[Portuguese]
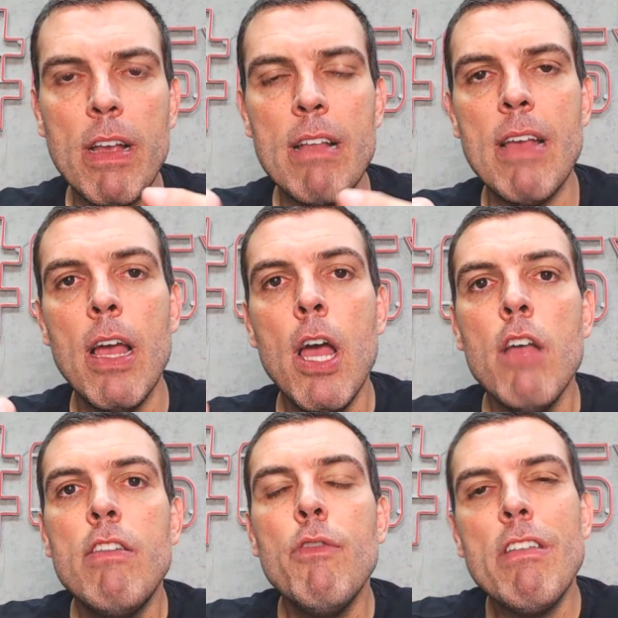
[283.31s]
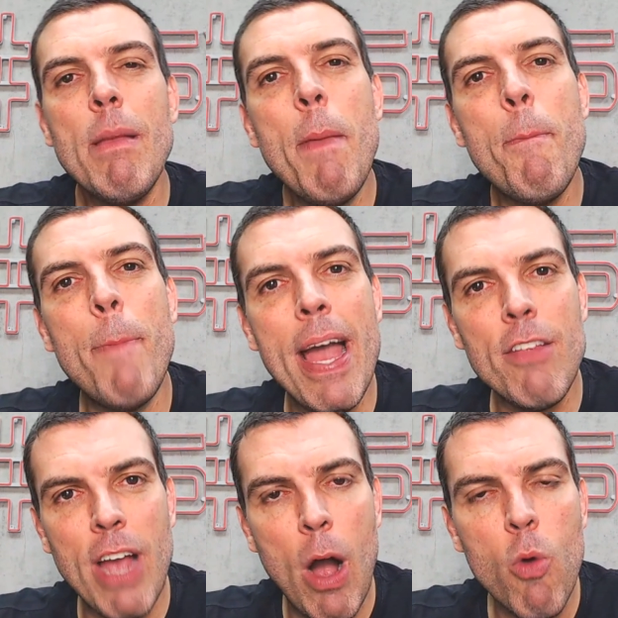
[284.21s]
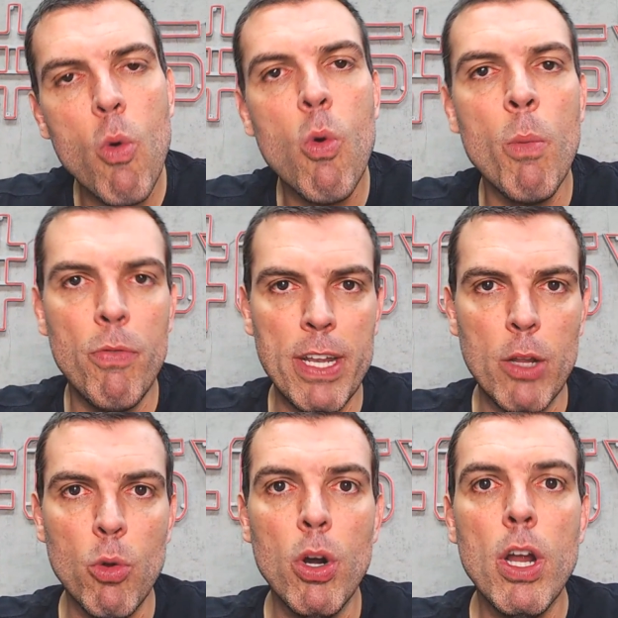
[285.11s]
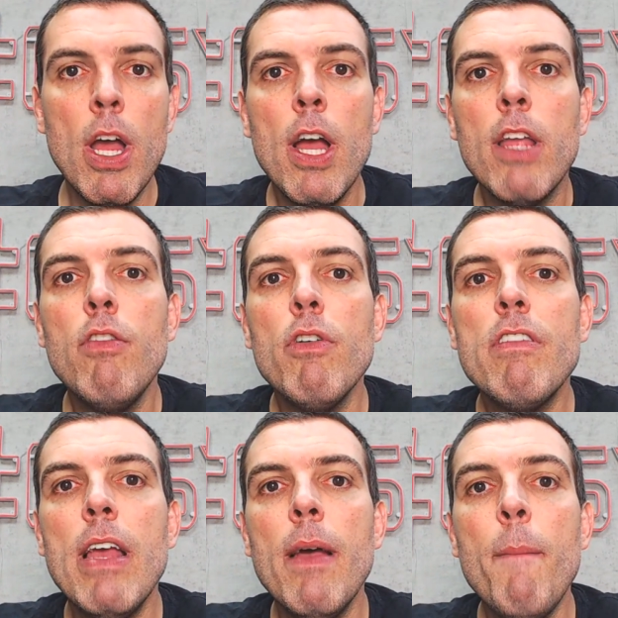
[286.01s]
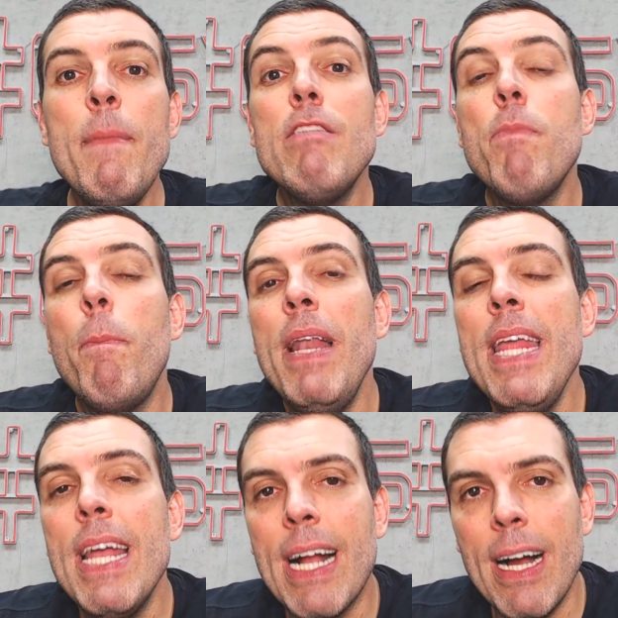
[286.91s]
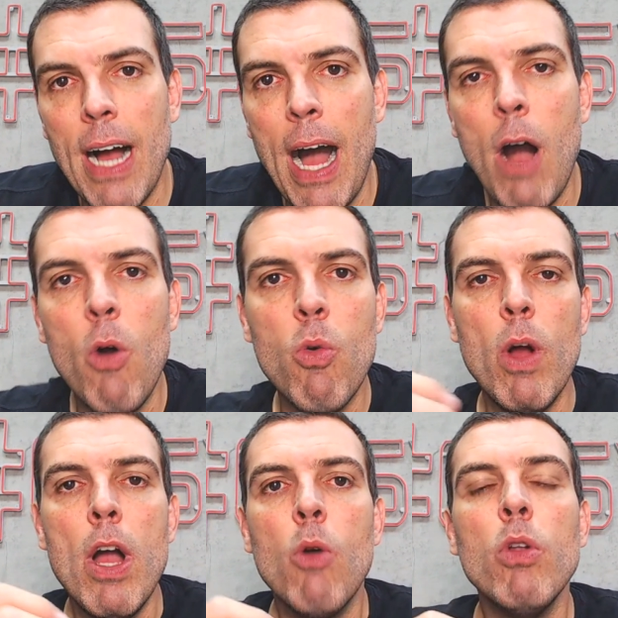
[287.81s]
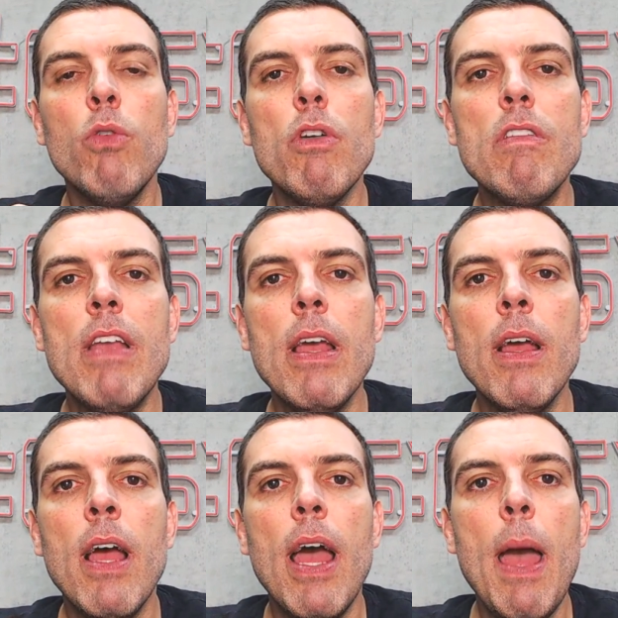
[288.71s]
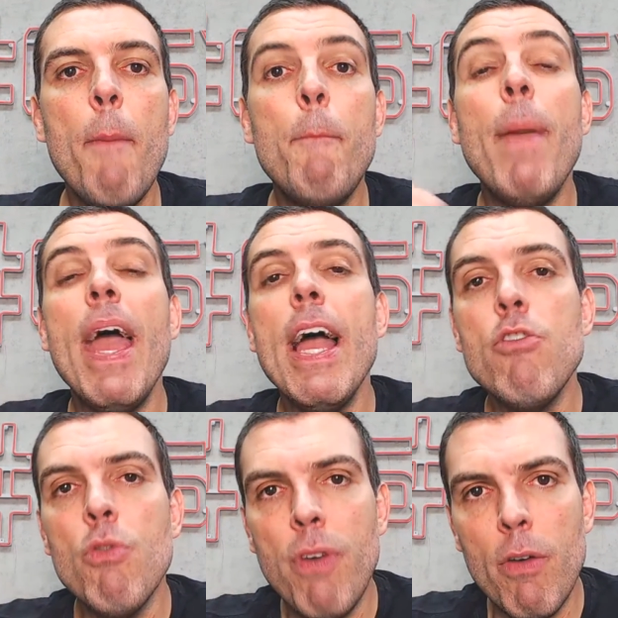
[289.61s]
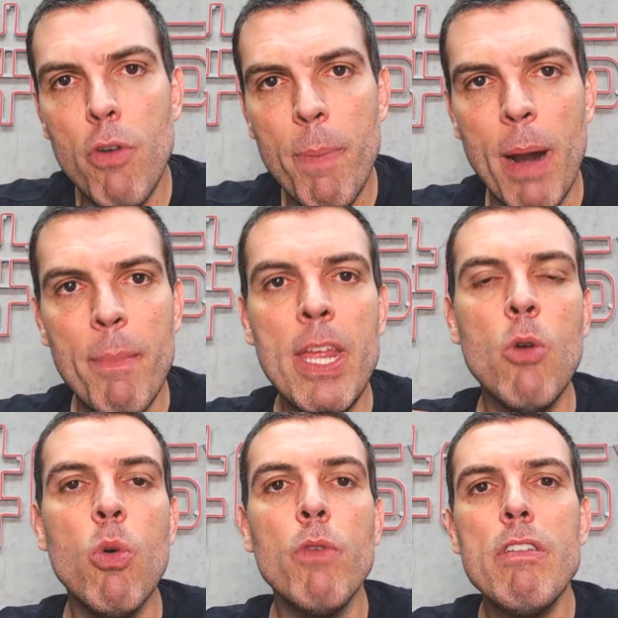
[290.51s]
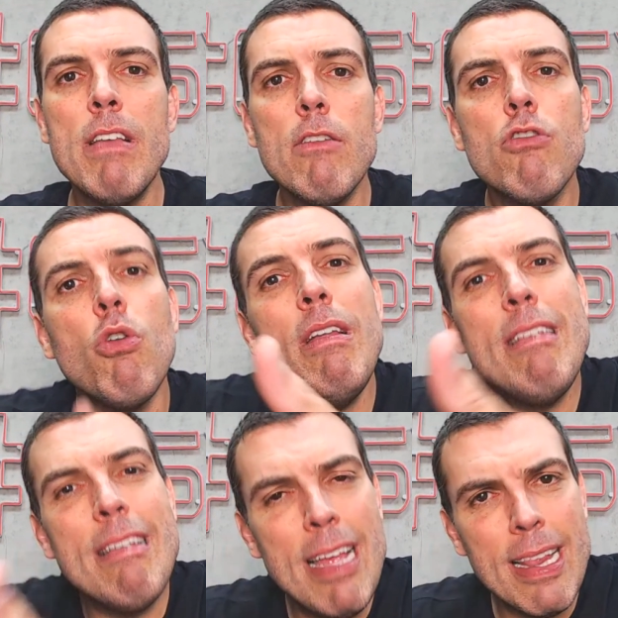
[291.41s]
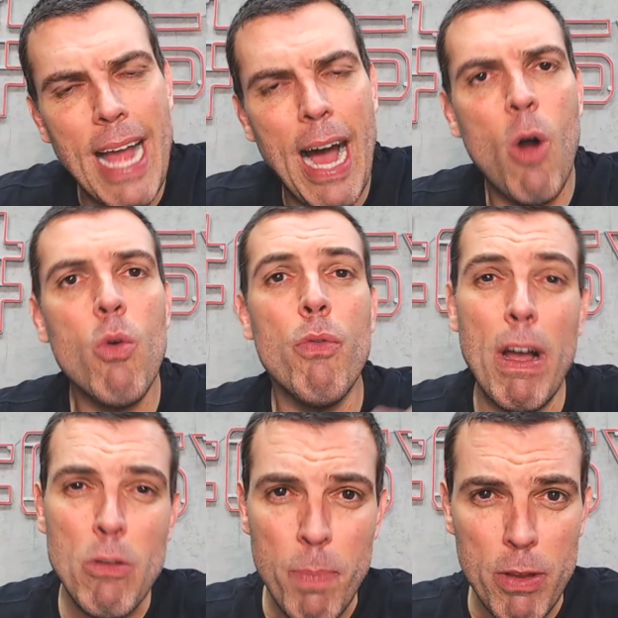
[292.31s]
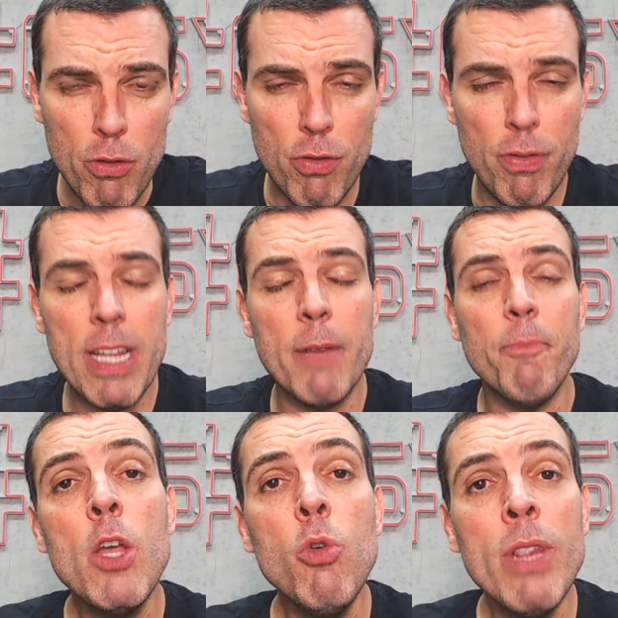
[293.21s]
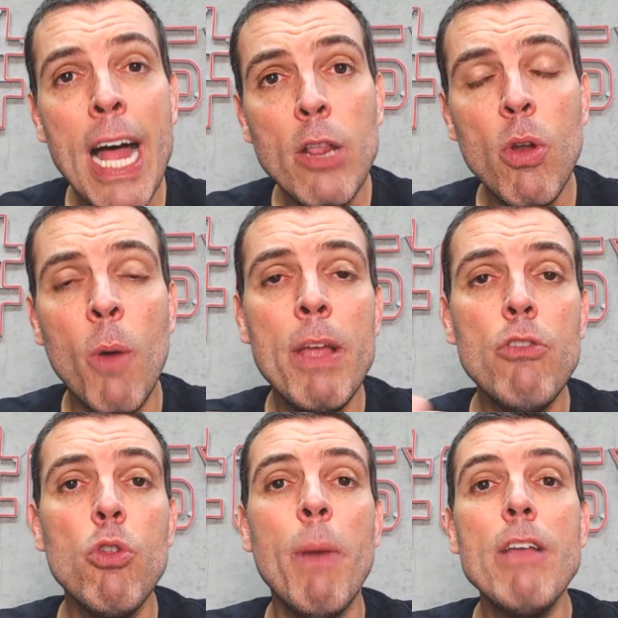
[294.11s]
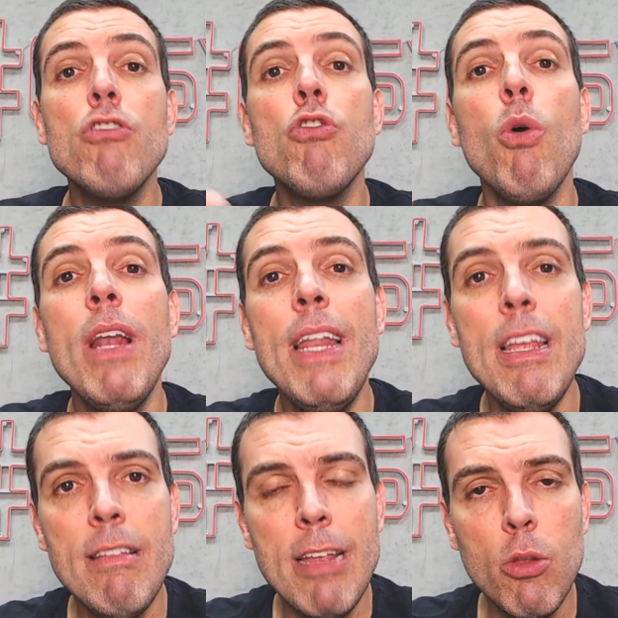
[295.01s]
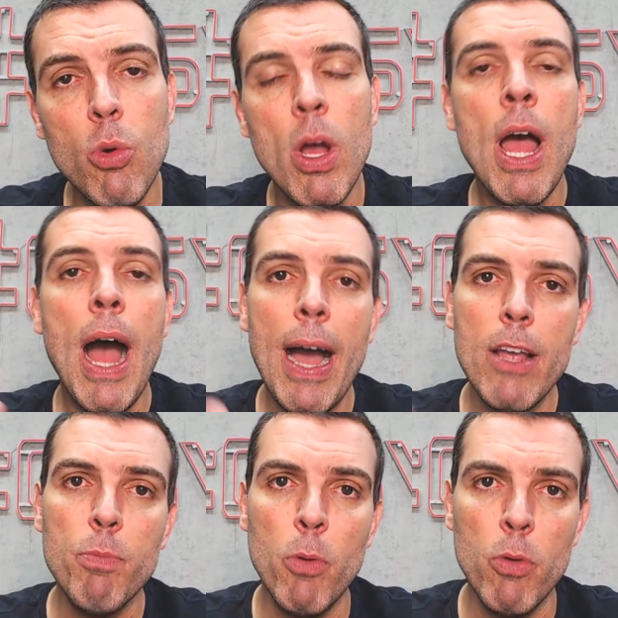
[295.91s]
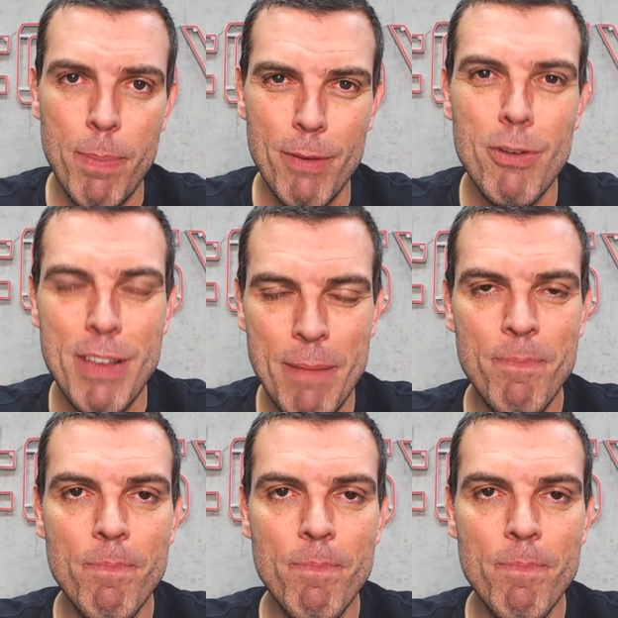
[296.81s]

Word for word: Quer dizer, se você me pede algo como vendedor, se você me explica algo, quando você é, pede um favor para mim, quando você solicita algo, faz um pedido de venda, eu naturalmente estou mais solícito a responder para você.